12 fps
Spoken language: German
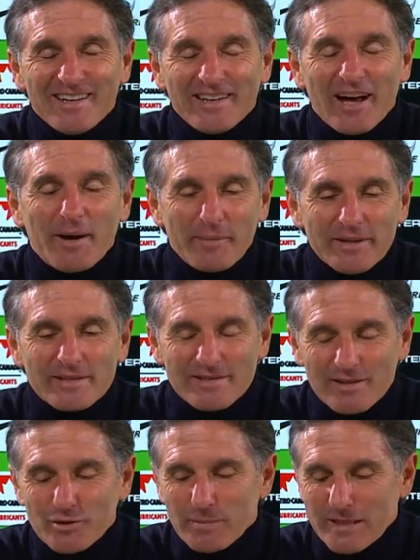Ja, aber
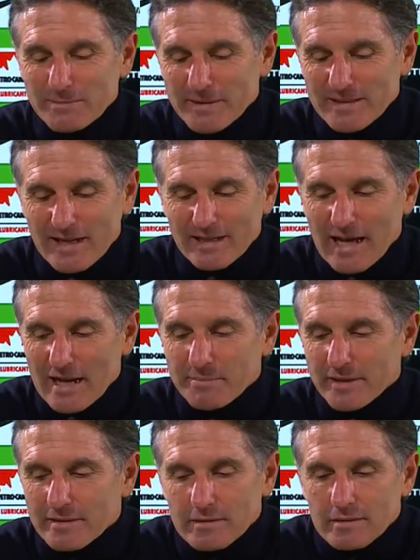es ist Spaß beiseite. Hat
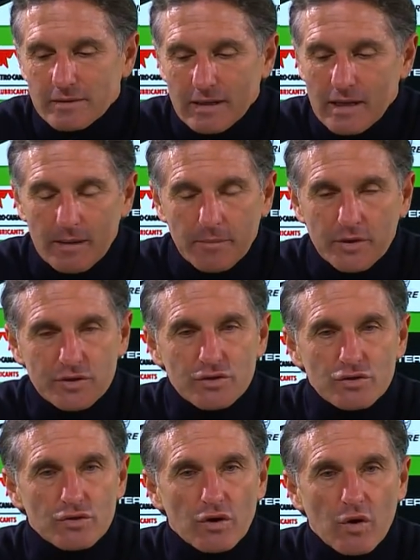mir, klar,
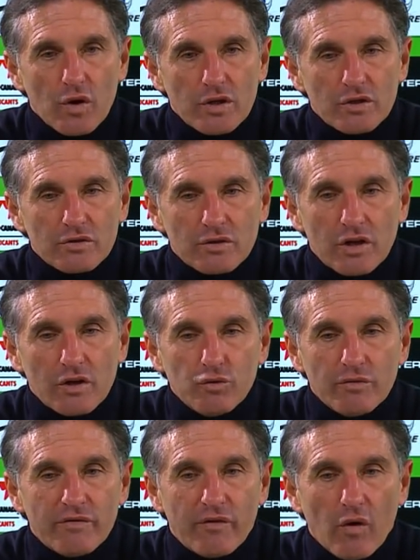es ist in einer,
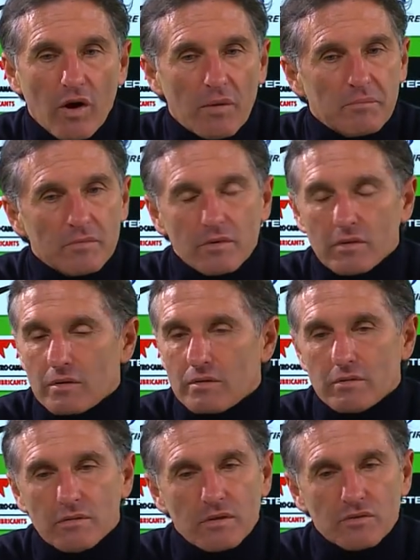guten Form,
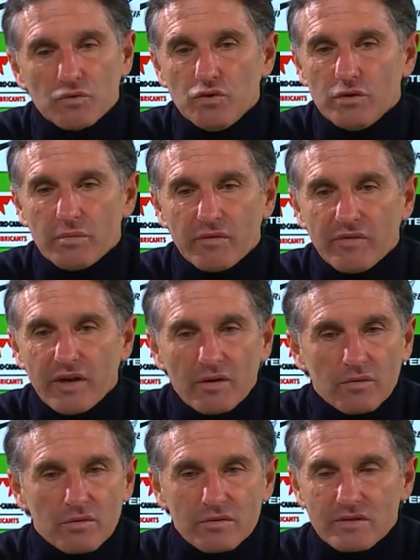äh, hat gute
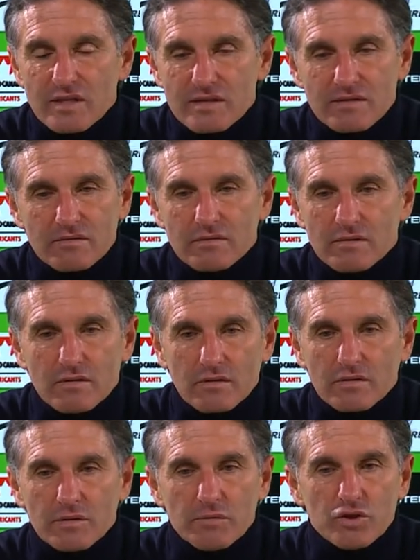Bewegungen, setzt
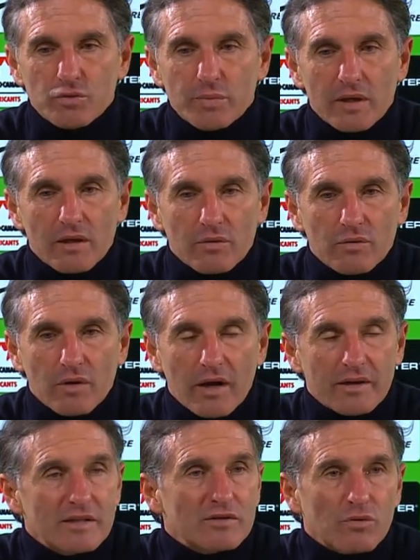äh, die Mitspieler gut
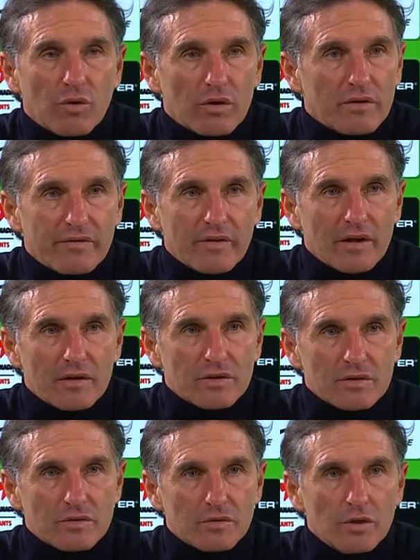ein, ist
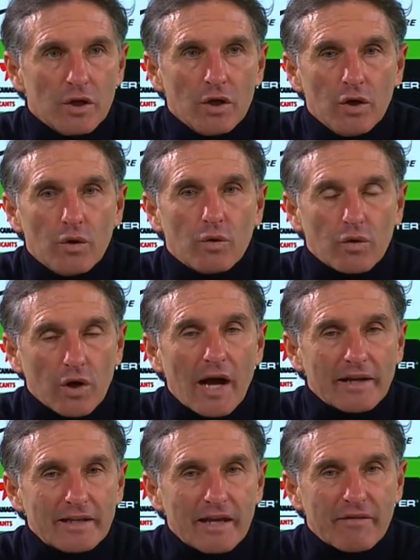torgefährlich. Also, und
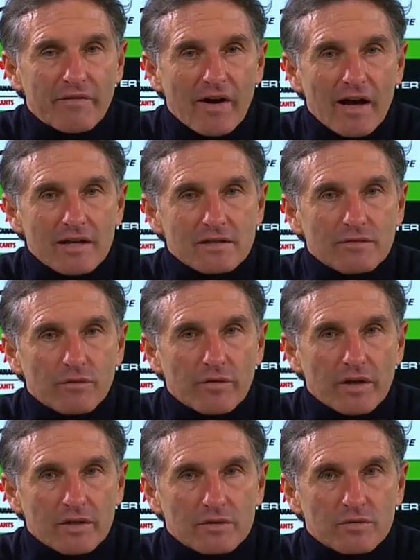gerade in der Phase, wo
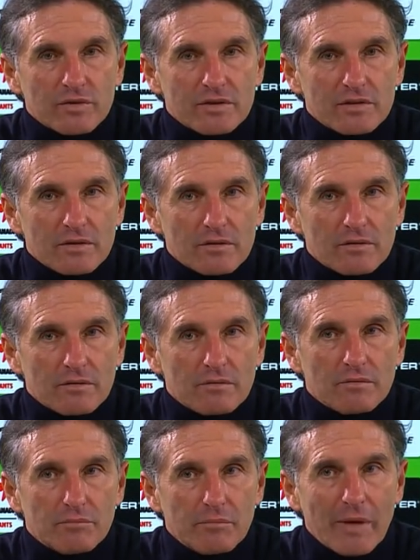wir dann so diese
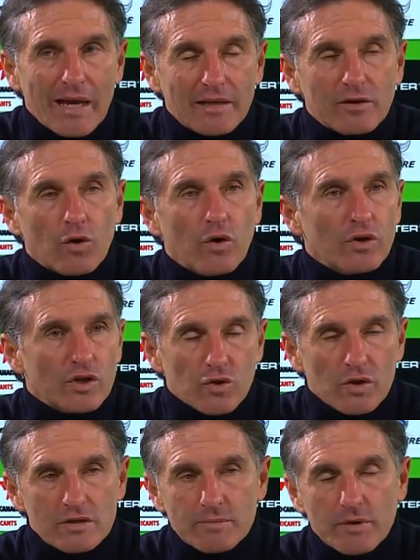mehr die
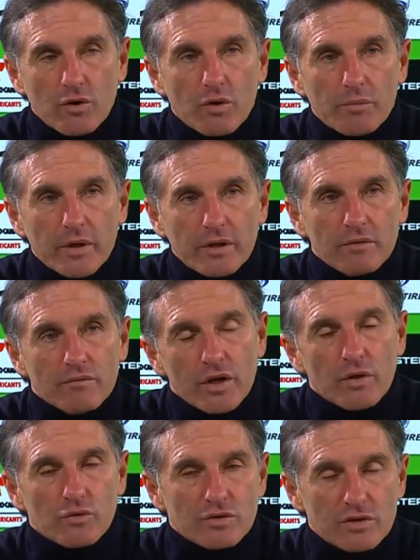Konterchance bekommen hätten,
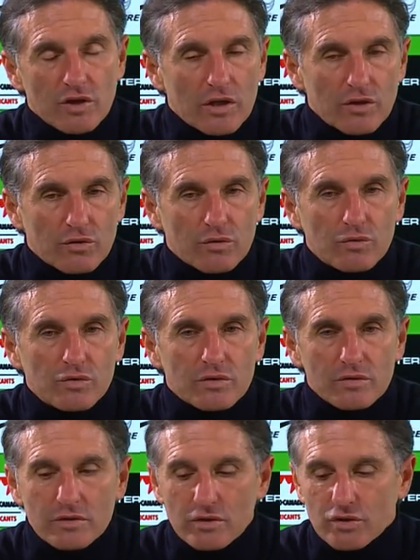hätte uns sicherlich gut
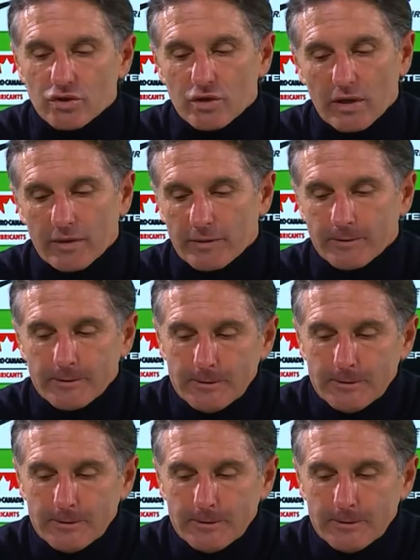zu Gesicht gestanden.